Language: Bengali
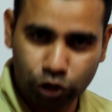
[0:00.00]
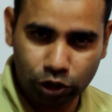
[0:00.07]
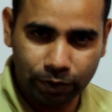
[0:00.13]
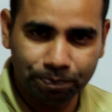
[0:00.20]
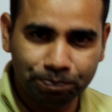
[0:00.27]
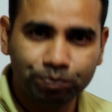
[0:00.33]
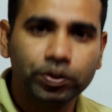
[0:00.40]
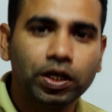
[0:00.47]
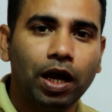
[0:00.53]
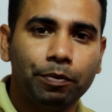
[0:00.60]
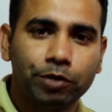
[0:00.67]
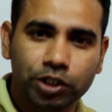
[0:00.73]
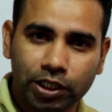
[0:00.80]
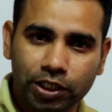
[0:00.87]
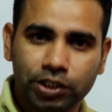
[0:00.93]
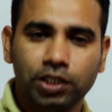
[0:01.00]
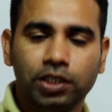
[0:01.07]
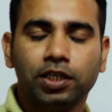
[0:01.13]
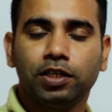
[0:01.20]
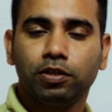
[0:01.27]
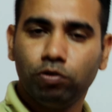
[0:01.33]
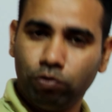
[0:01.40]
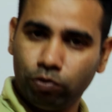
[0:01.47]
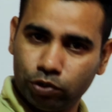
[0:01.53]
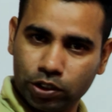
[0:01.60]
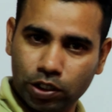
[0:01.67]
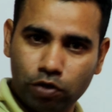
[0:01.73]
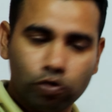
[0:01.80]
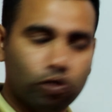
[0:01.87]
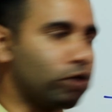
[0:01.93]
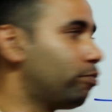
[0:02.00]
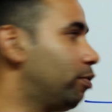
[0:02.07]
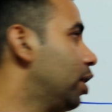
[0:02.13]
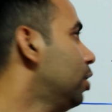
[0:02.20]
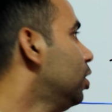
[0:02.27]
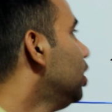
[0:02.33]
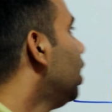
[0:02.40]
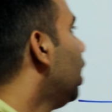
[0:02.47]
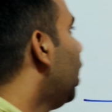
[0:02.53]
অবশ্যই আমার সাথে সাথে কিন্তু উচ্চারণ করবা